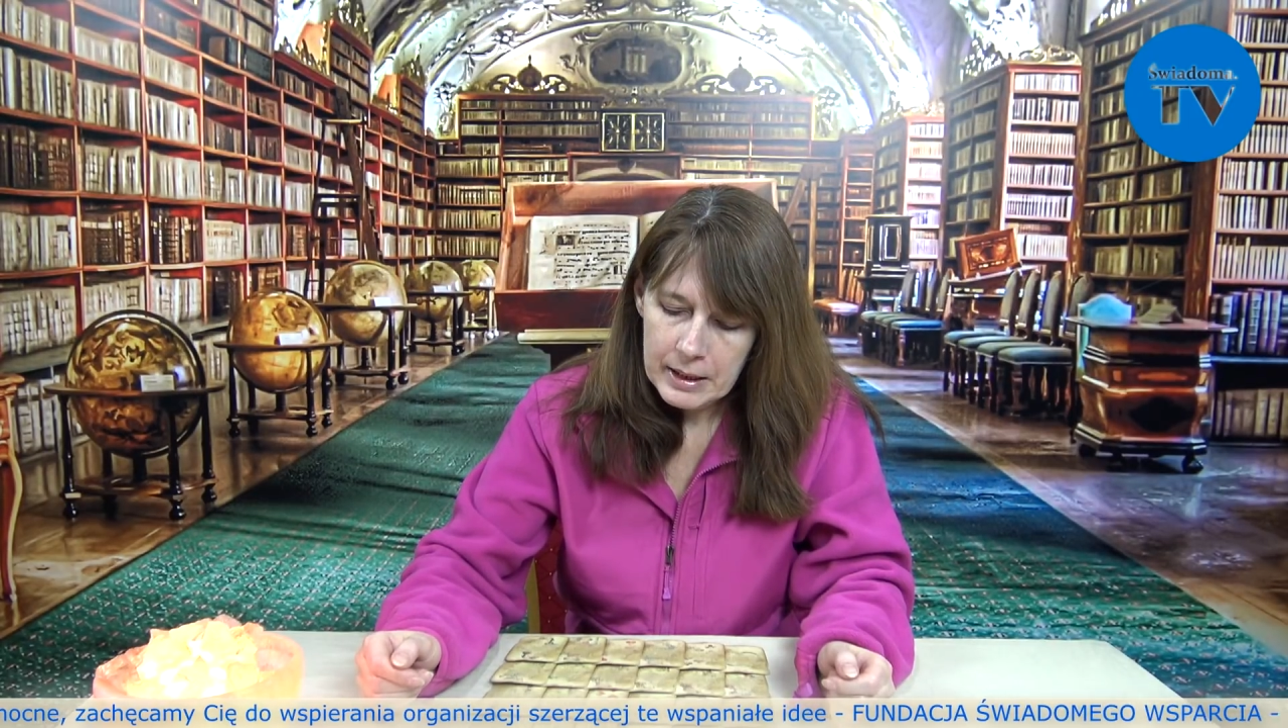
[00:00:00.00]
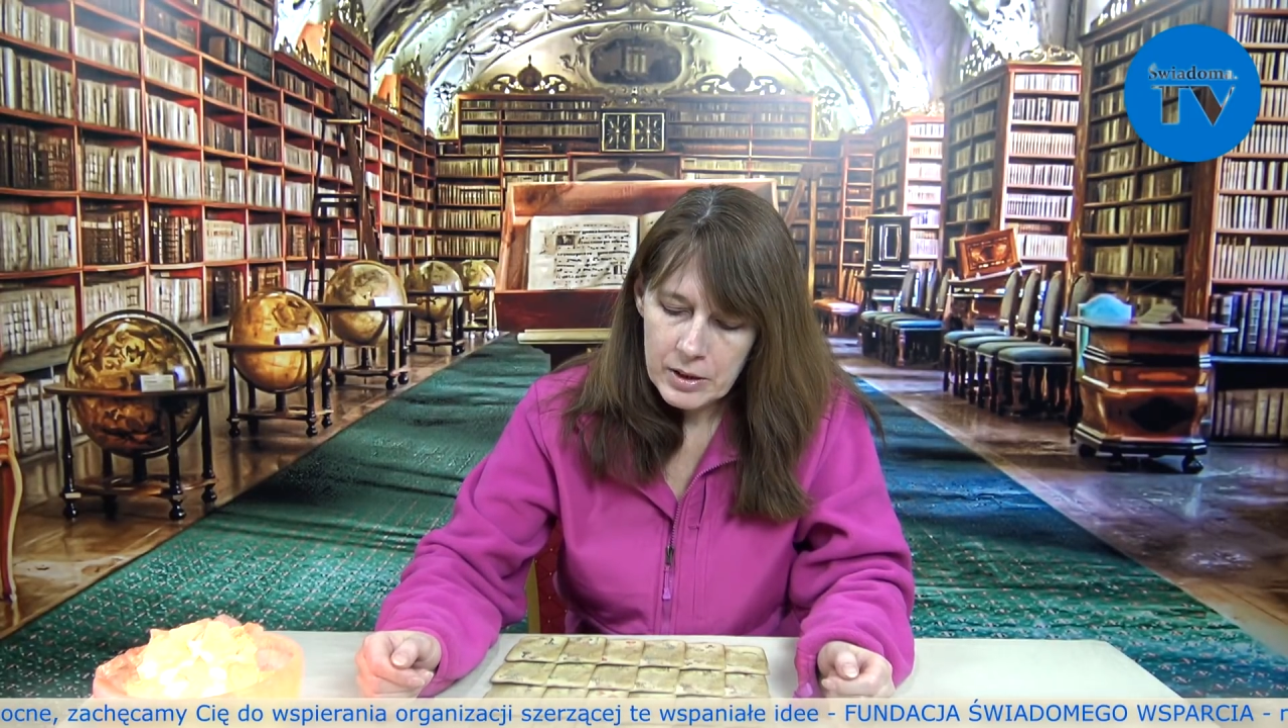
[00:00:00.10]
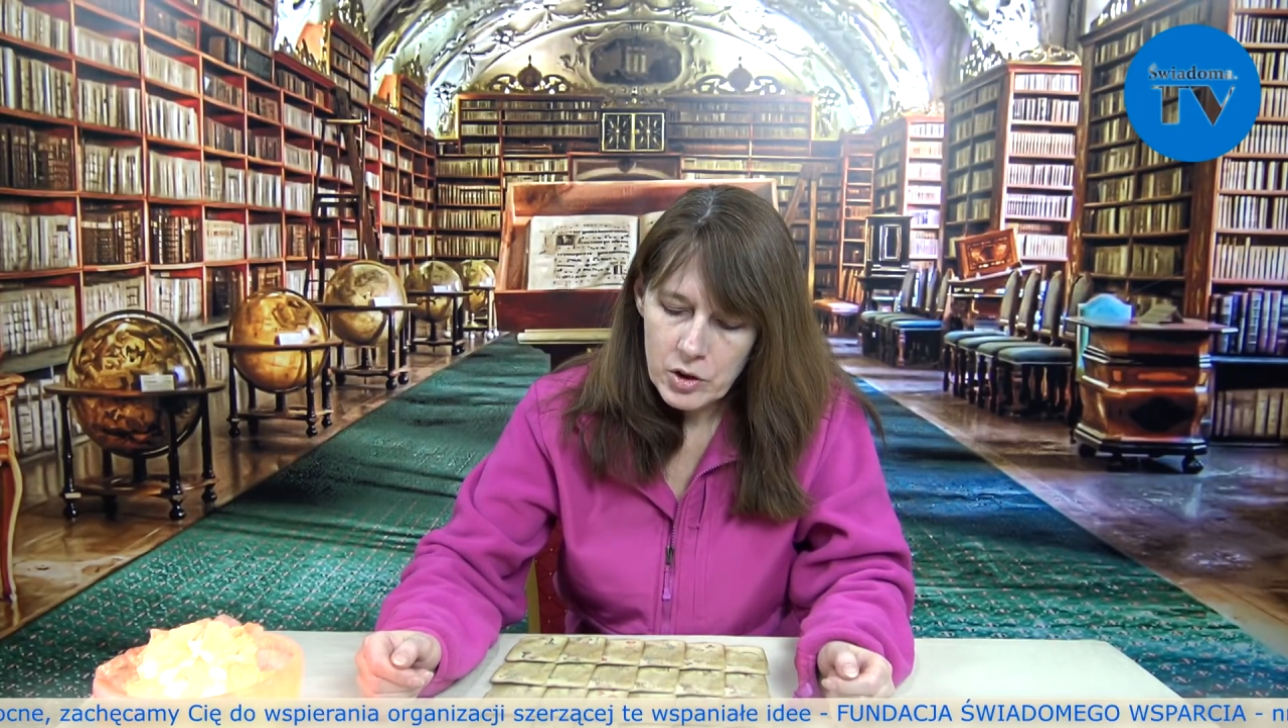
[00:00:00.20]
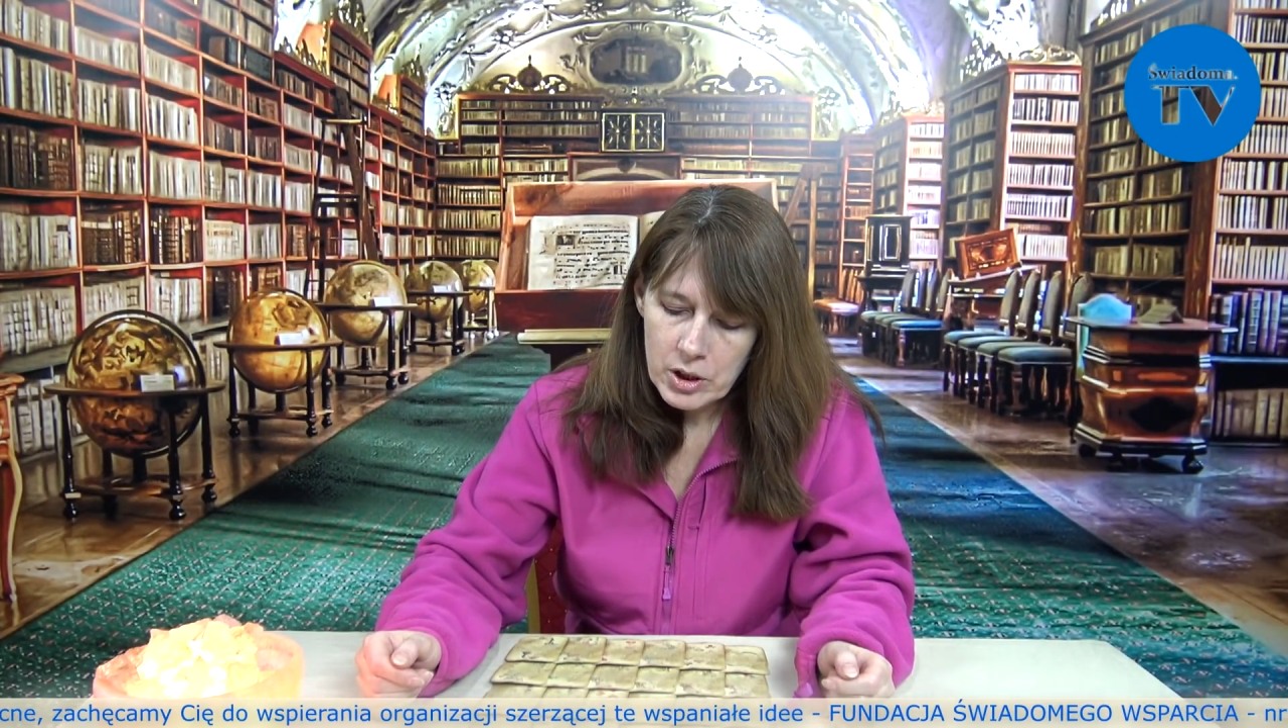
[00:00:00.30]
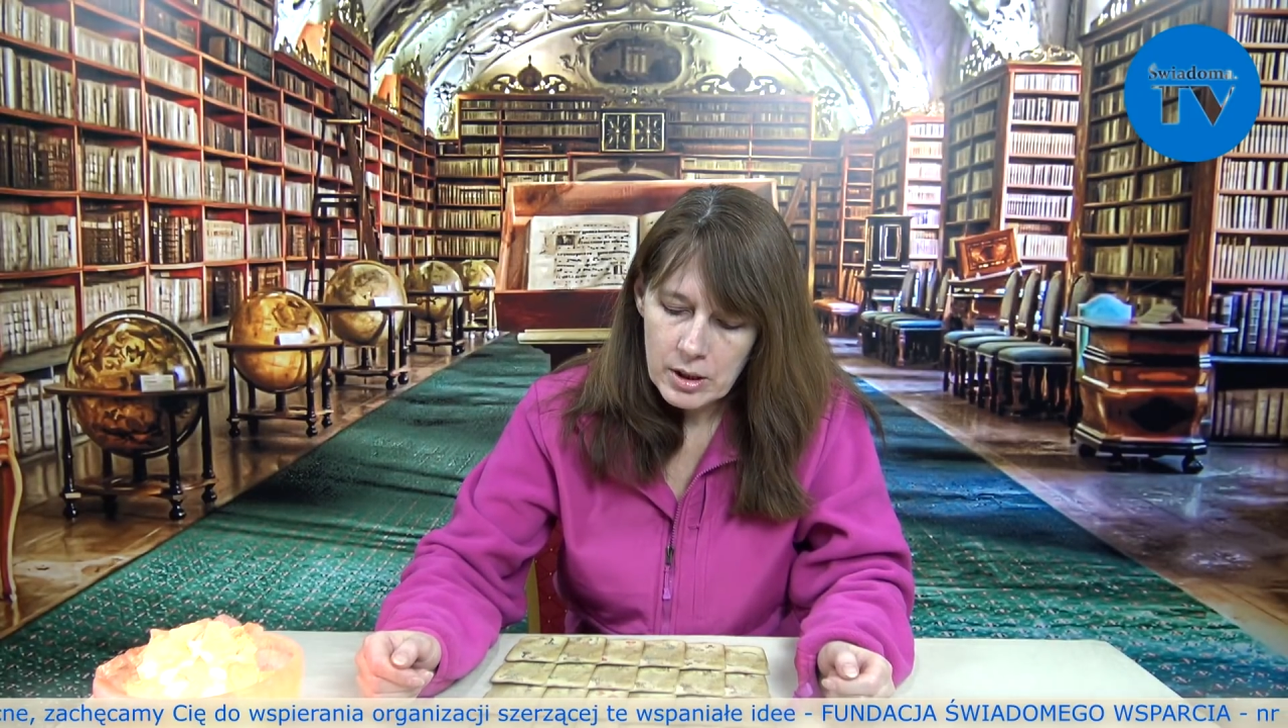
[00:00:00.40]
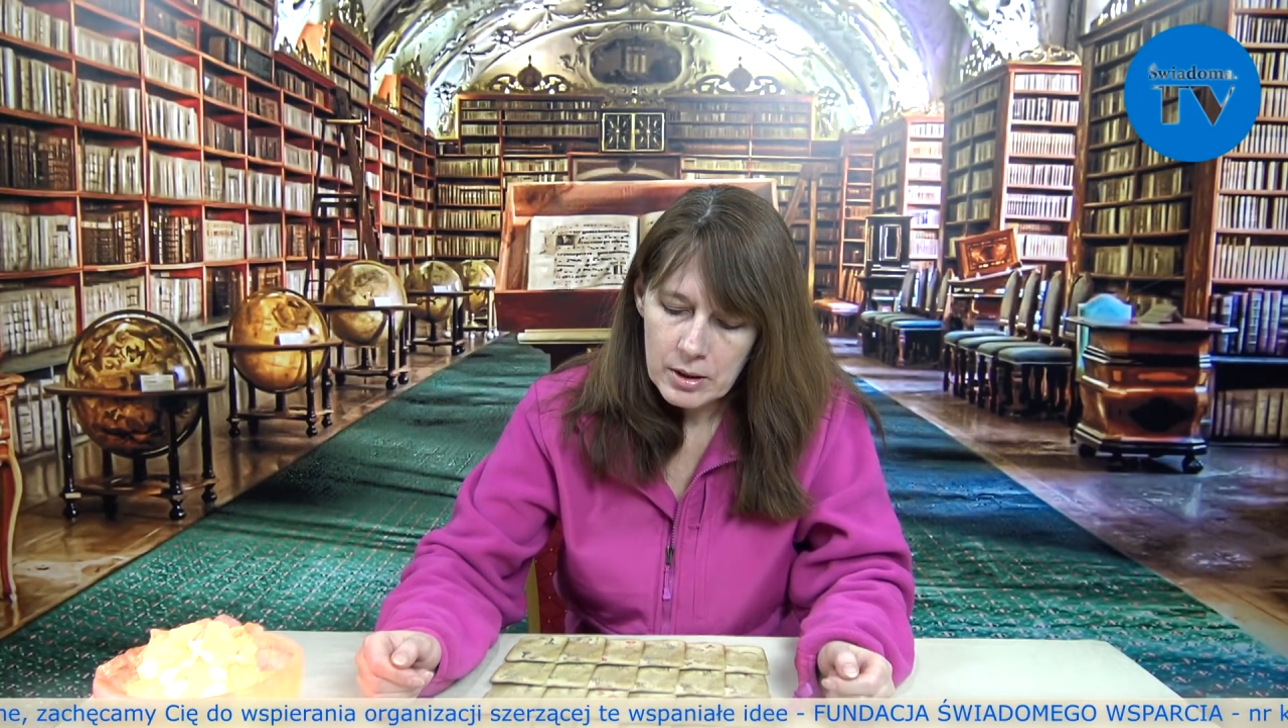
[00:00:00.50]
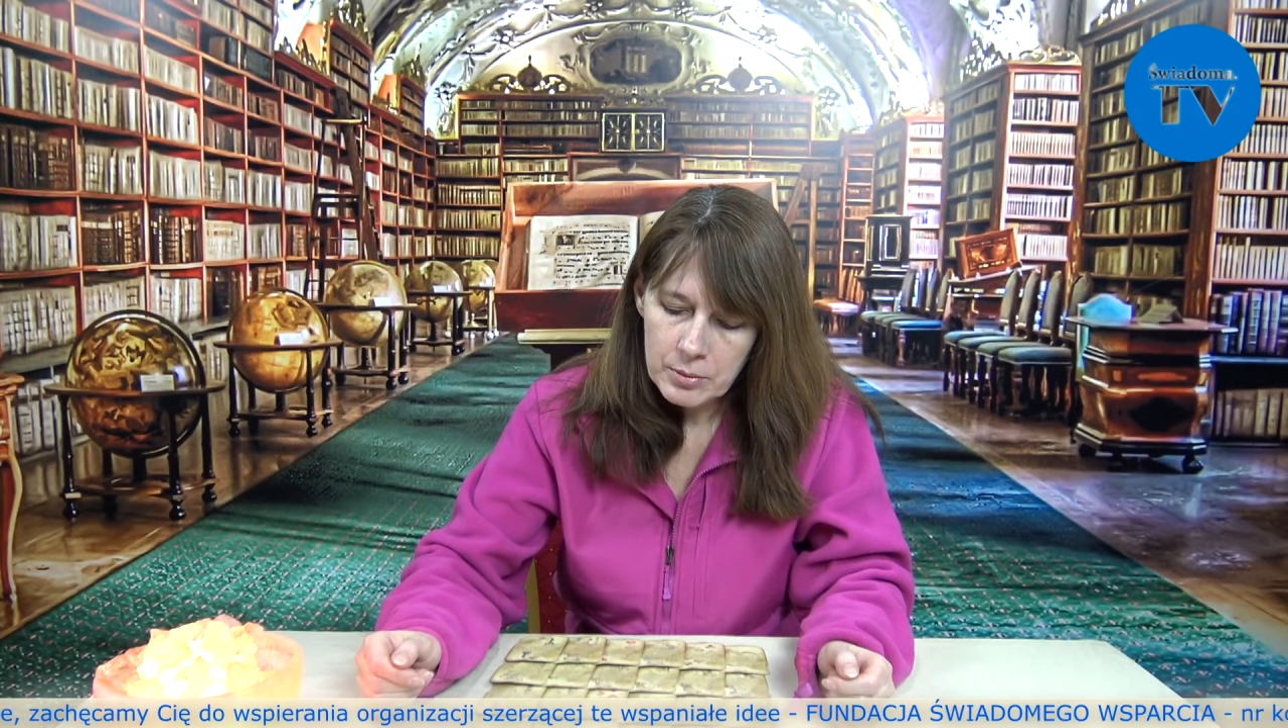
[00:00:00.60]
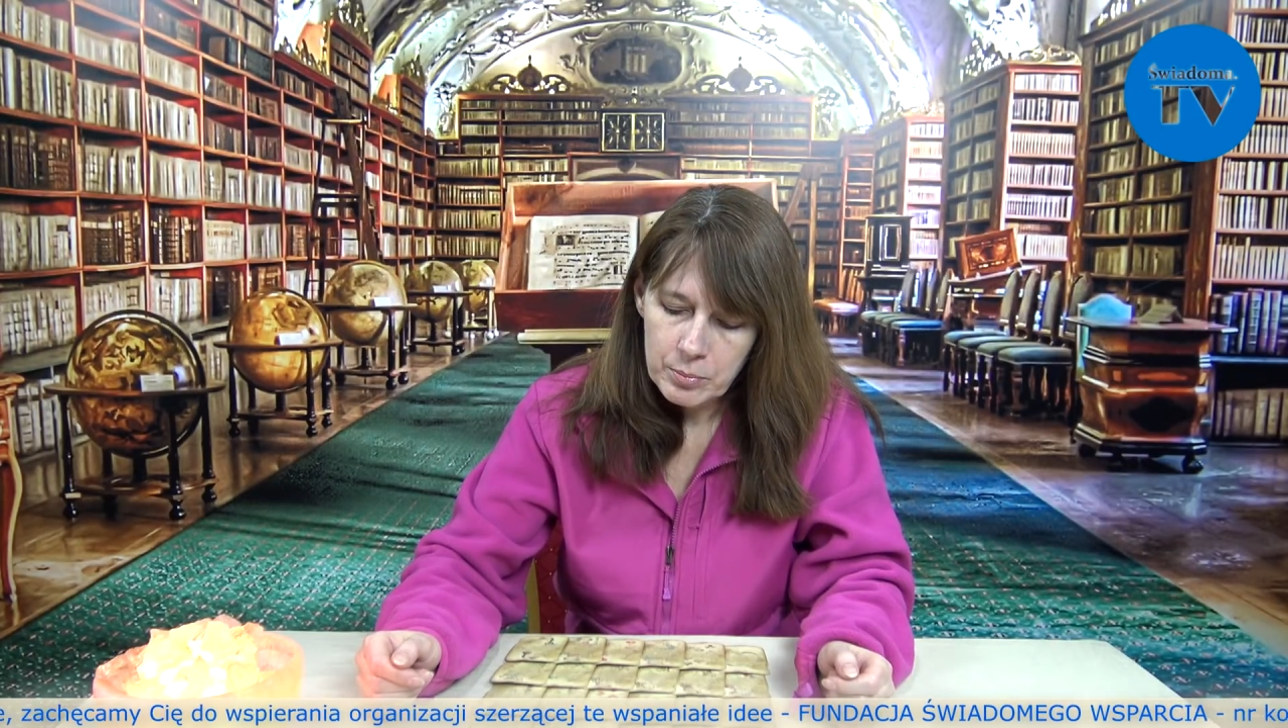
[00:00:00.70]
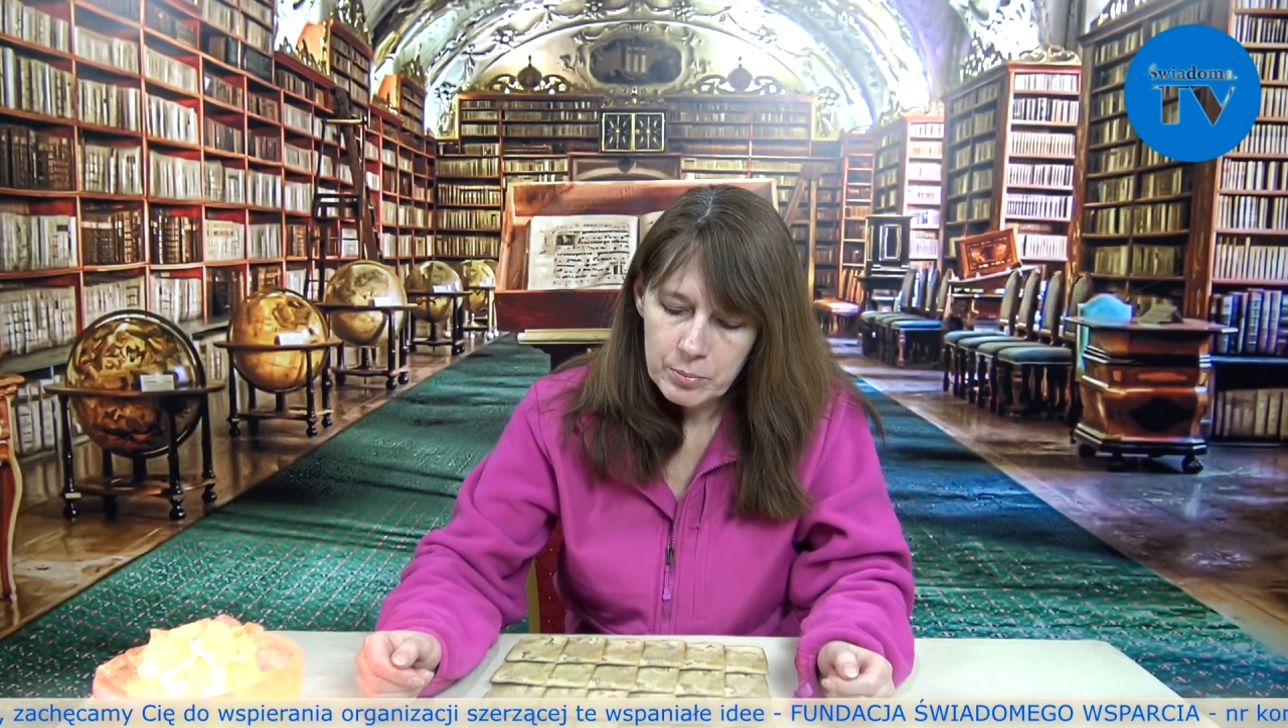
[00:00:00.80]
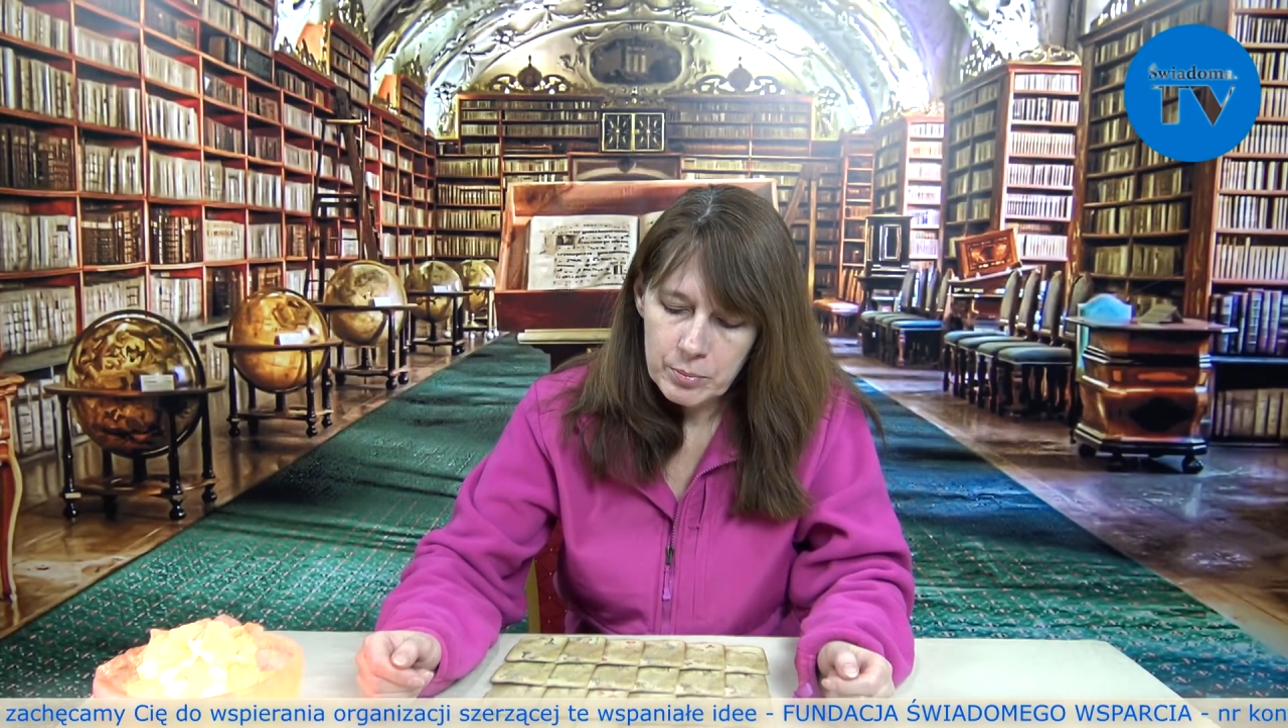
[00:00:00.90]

także